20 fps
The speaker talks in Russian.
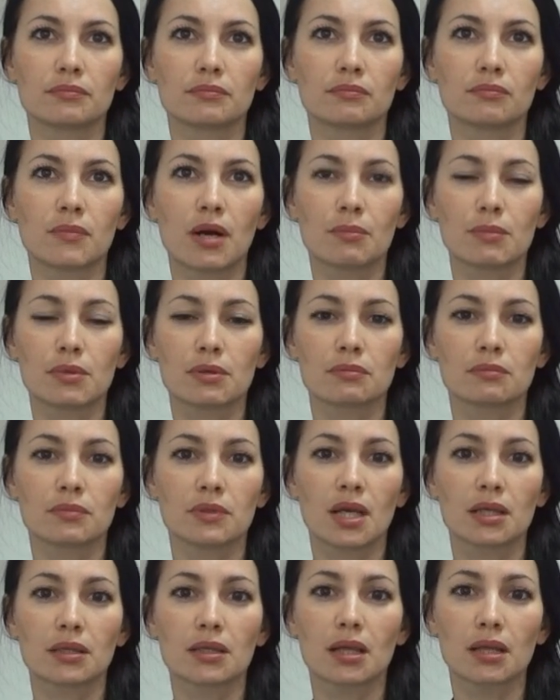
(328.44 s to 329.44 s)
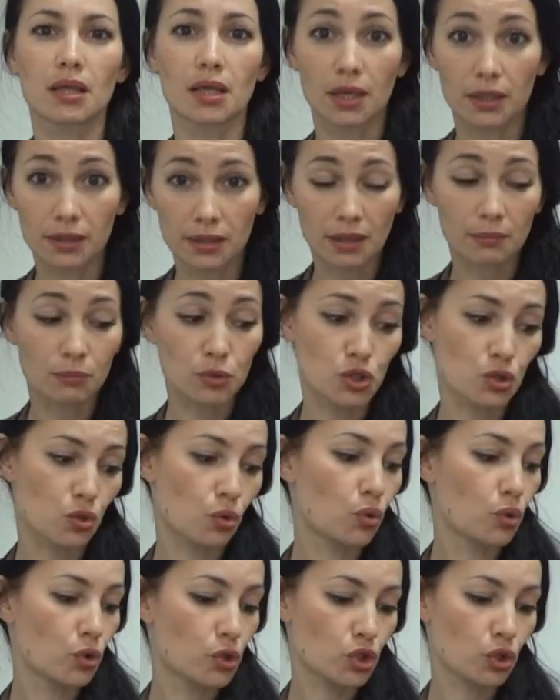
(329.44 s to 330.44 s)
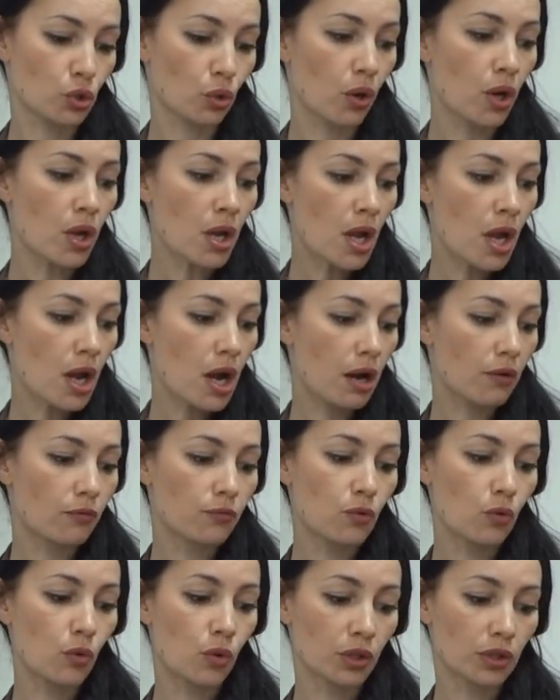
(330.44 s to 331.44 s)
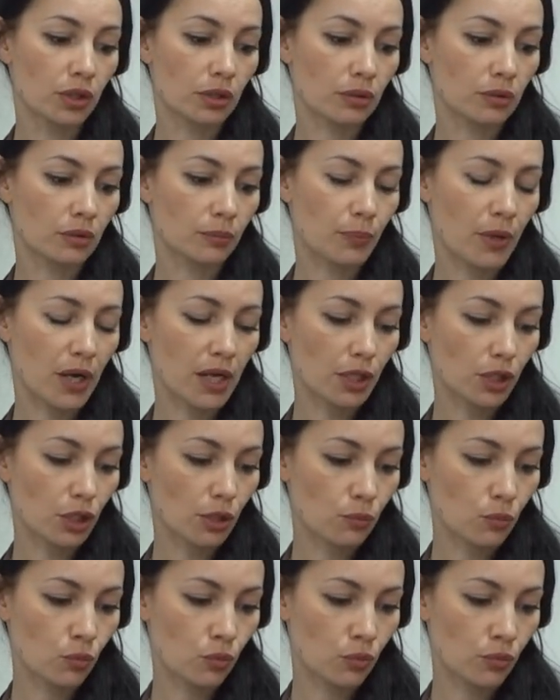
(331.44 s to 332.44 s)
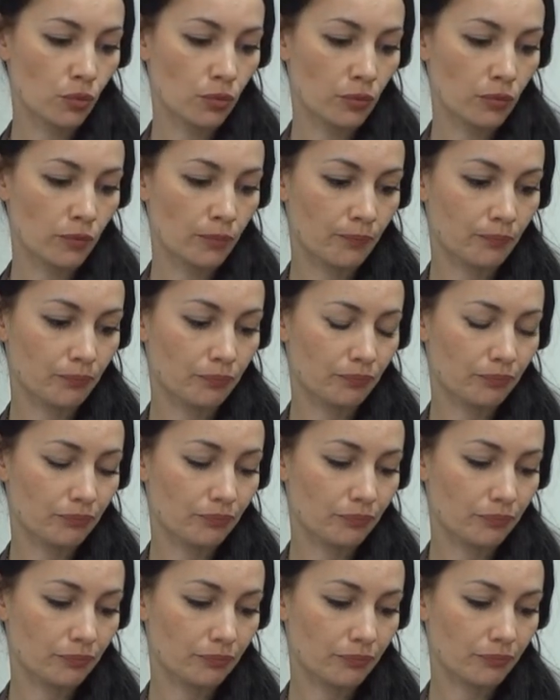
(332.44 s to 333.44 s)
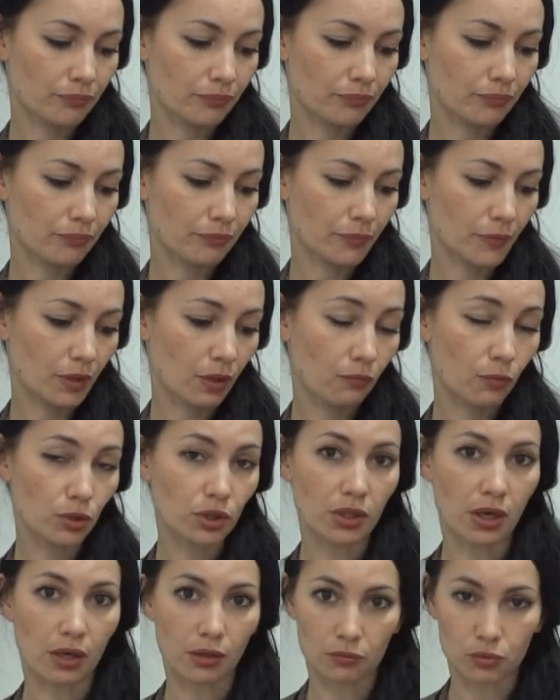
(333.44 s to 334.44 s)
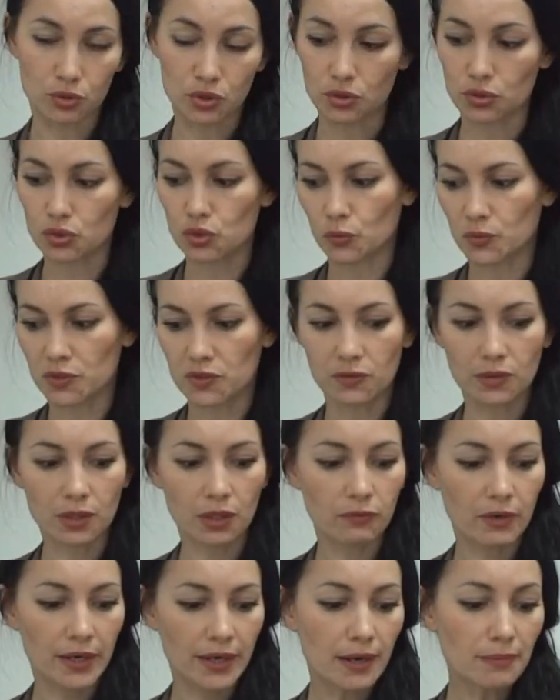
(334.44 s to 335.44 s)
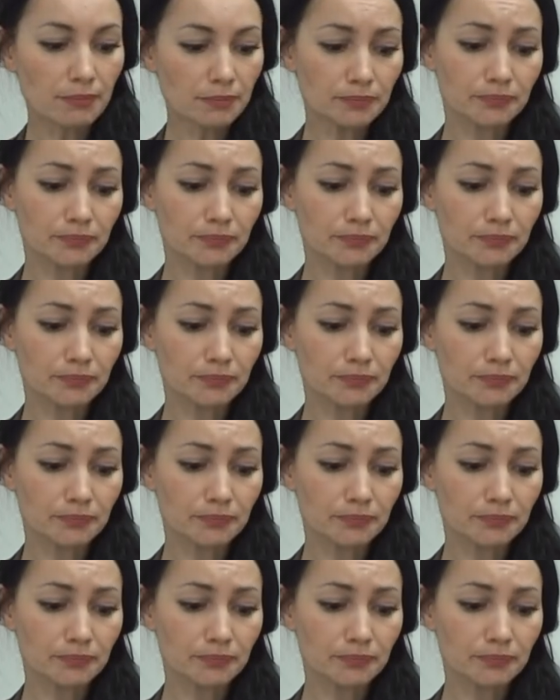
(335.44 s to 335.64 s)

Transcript: маме не отдала, я отдам еще кое-что. Вот, э, поэтому, ну вот так вот, собственно говоря.